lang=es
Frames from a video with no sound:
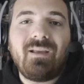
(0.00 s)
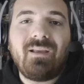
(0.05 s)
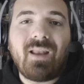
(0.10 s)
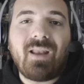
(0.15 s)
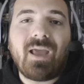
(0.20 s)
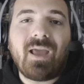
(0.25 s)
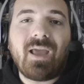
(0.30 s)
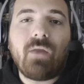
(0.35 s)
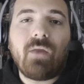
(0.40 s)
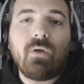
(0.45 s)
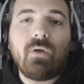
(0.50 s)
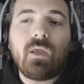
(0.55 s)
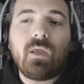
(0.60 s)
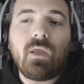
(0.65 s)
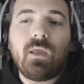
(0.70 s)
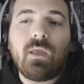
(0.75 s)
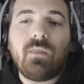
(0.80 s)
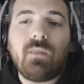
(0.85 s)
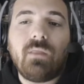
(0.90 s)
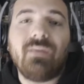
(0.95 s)
claro,
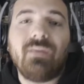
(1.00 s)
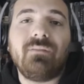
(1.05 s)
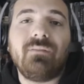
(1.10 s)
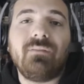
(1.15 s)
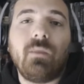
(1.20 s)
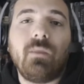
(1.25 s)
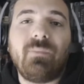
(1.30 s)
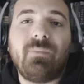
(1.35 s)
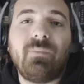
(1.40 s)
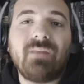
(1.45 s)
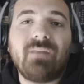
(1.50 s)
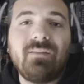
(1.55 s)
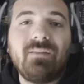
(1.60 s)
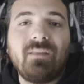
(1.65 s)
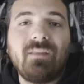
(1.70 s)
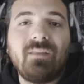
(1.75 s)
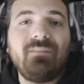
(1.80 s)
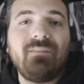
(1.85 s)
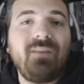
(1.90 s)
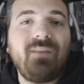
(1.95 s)

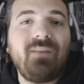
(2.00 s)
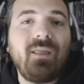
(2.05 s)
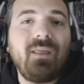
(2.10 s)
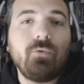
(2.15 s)
especializada en cine